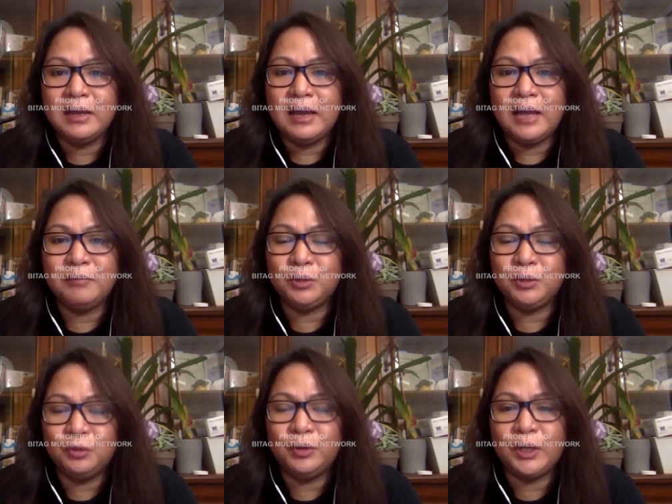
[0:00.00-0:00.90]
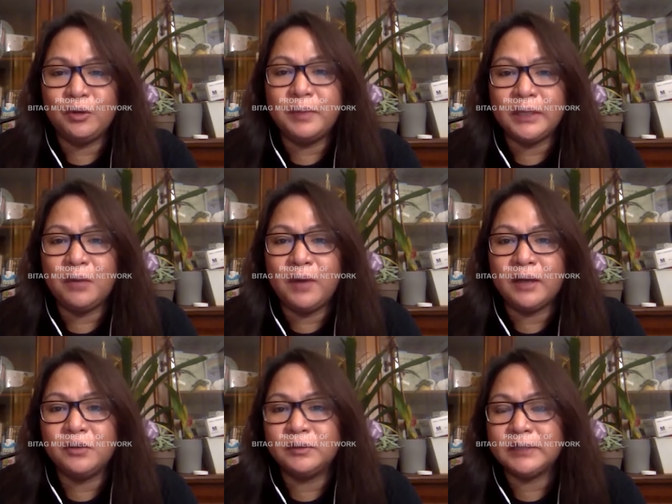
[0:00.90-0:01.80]
at matutunan kong
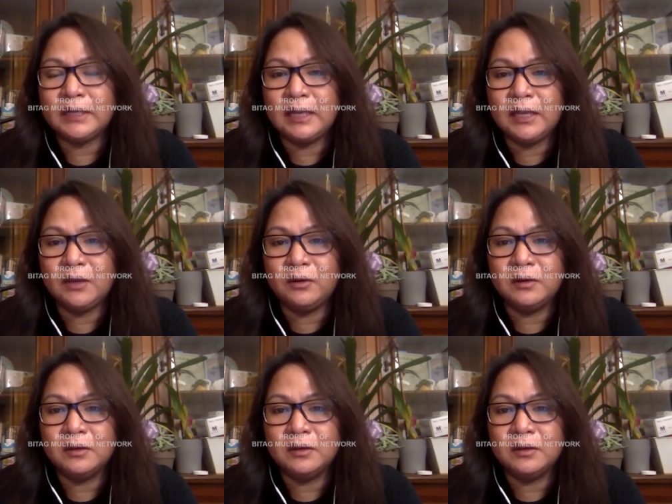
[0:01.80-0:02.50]
patawarin yung sarili ko.